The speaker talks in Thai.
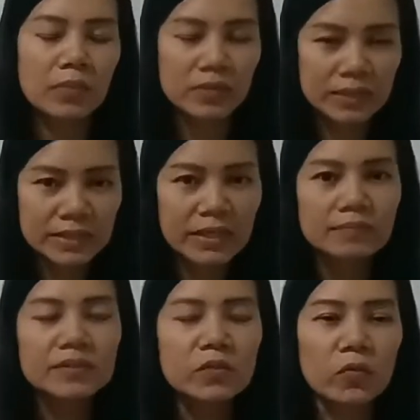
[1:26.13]
โพแทสเซี
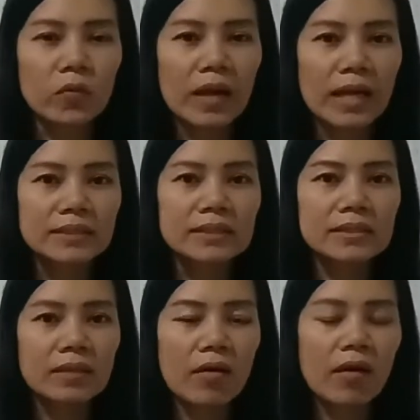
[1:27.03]
ยมสูงค่ะ
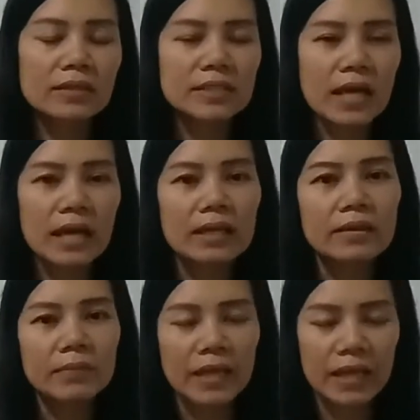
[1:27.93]
ซึ่งก็จะ
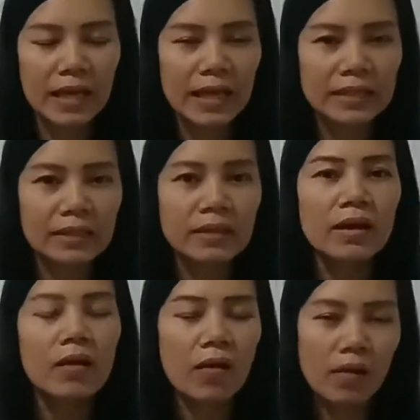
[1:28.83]
เริ่มมีอาการ
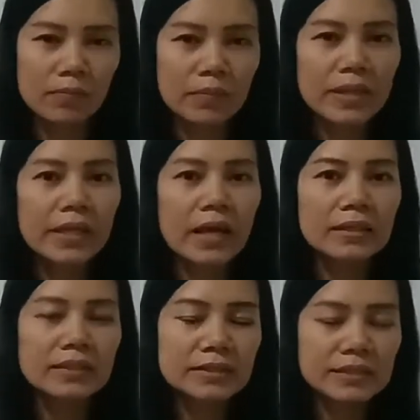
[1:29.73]
อ่อนเพลีย
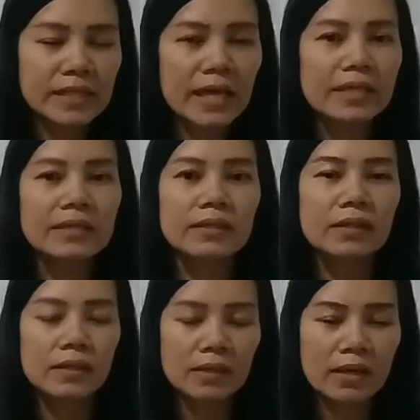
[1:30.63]
คลื่นไส้
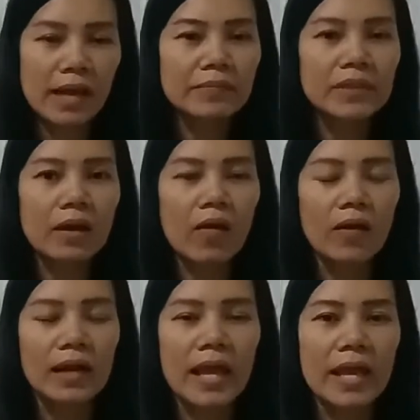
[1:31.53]
กล้ามเนื้อ
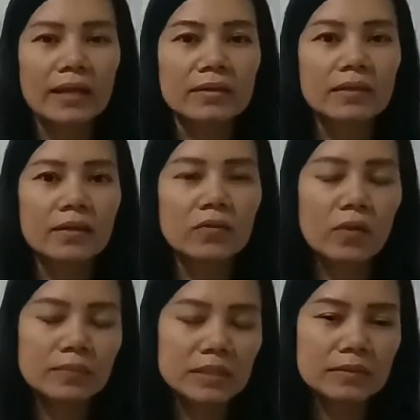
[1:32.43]
อ่อนแรง ร
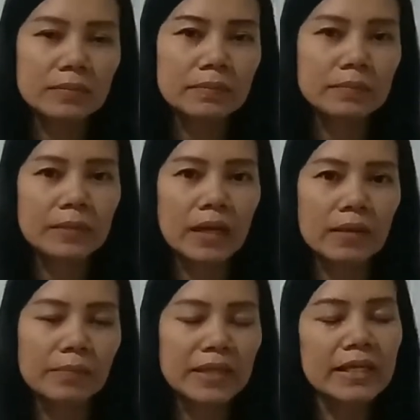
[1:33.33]
วมถึง
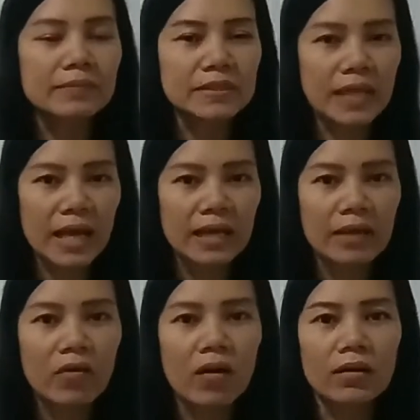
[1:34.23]
เป็นเน็ตชา
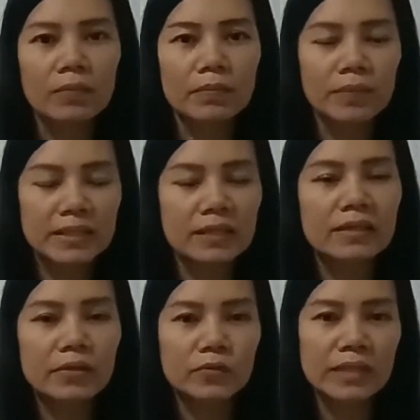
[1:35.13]
แล้วก็เป็นตะ
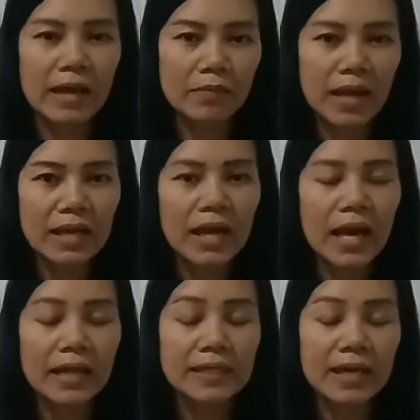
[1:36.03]
คริมตามร่าง
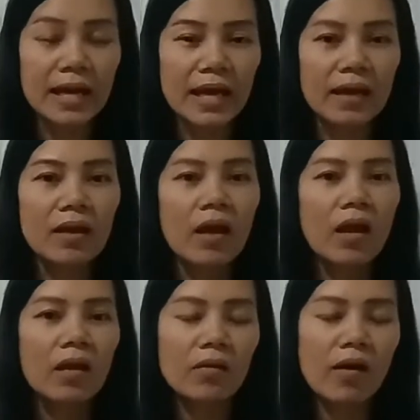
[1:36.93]
กายนะคะ
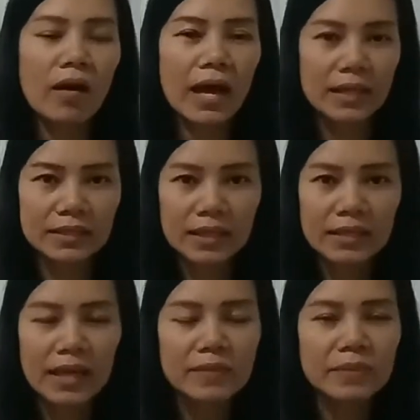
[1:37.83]
แล้วก็หากท่า
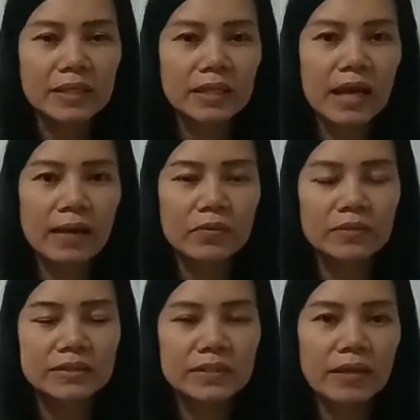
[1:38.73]
นใดมีค่าโพ
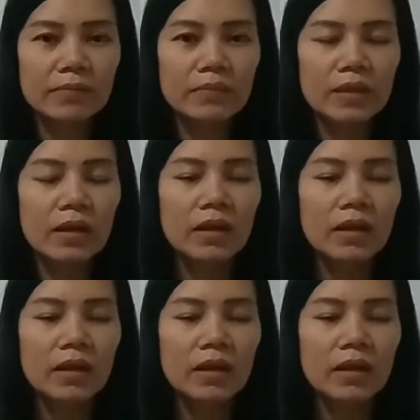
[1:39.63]
แทสเซียม